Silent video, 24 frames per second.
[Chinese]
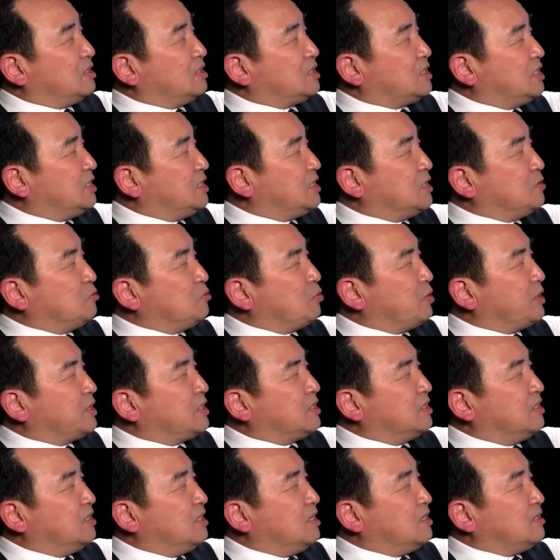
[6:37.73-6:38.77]
只针对
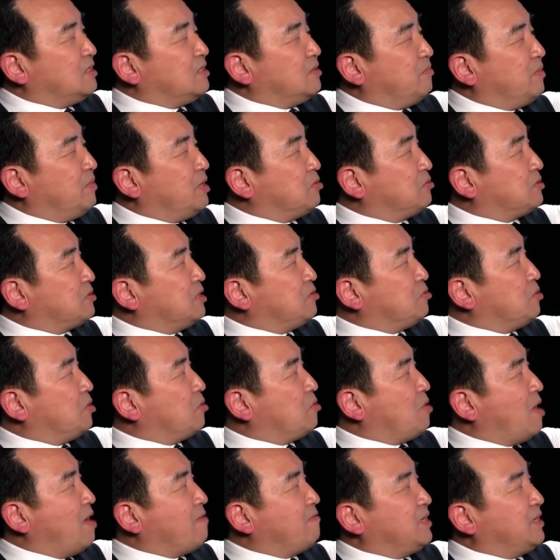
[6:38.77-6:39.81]
个人，没有针对
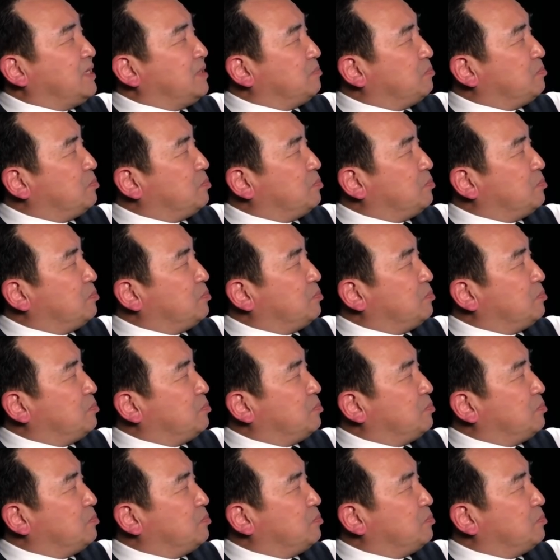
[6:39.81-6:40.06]
华为。